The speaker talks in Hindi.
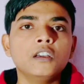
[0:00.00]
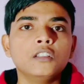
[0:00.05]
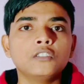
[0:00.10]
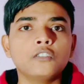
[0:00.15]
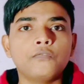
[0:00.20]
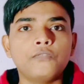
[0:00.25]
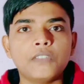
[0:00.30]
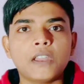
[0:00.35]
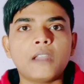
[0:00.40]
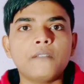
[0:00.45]

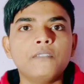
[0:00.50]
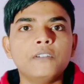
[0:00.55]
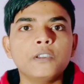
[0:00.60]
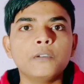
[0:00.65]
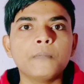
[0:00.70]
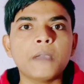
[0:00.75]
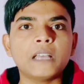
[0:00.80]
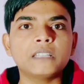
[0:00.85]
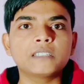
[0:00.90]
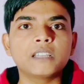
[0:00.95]
तो फिलहाल
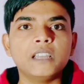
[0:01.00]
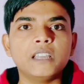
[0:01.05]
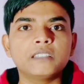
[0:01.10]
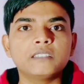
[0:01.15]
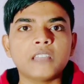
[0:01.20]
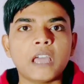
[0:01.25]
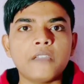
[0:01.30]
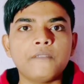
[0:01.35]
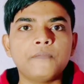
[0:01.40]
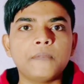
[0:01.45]
वीडियो में आज के लिए
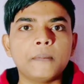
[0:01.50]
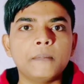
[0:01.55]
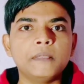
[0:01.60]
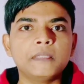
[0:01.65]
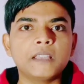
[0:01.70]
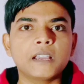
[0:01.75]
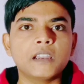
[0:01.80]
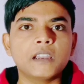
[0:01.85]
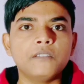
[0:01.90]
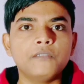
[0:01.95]
इतना ही फिर
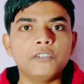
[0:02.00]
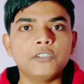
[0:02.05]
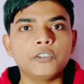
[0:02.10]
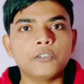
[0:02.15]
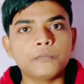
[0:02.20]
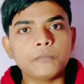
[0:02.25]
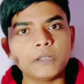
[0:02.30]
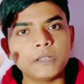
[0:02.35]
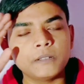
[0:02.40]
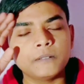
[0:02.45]
मिलते अगले वीडियो में